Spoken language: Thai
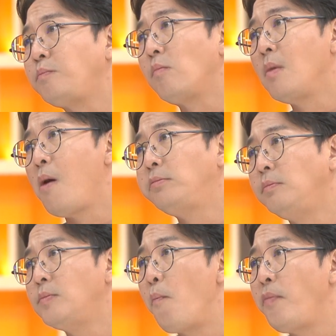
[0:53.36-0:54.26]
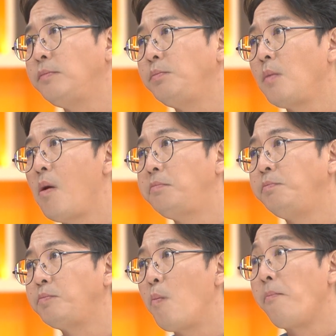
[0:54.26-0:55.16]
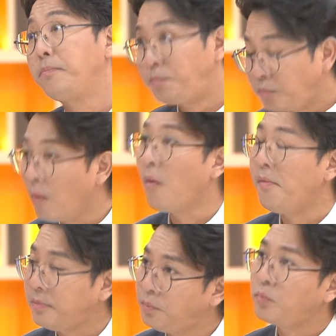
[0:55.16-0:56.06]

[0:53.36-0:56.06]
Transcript: มือนเบลลงคลิปไปทุกวันเลยค่ะ สักวัน